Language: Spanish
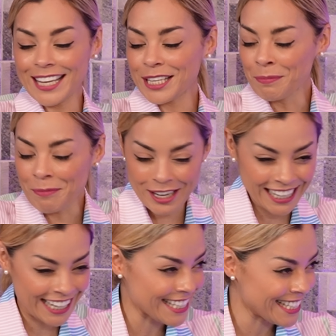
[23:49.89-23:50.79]
es muy
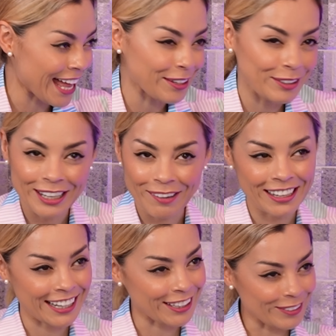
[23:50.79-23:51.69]
cansado
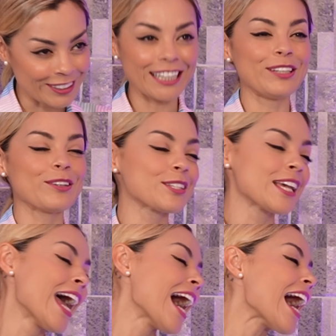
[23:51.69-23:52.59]
trabajar con niños.
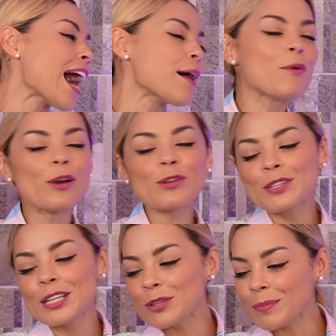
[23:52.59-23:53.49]
Amo a los
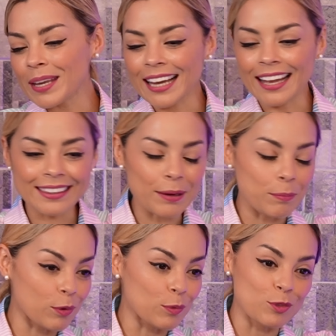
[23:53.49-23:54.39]
niños, me
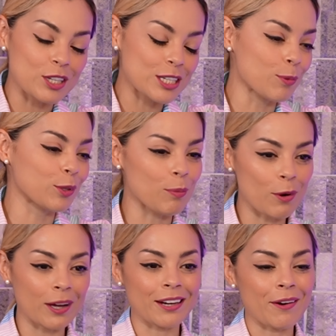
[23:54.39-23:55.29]
encantan, pues muchísimo
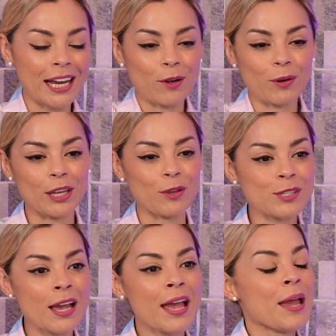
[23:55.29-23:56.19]
tiempo que trabajé con
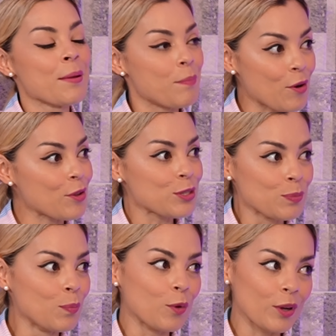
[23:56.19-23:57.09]
ellos, pero es
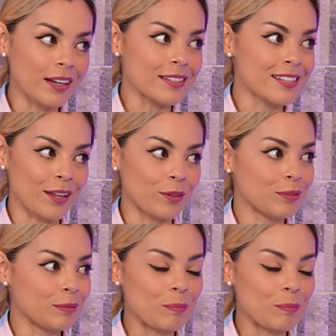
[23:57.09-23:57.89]
muy cansado.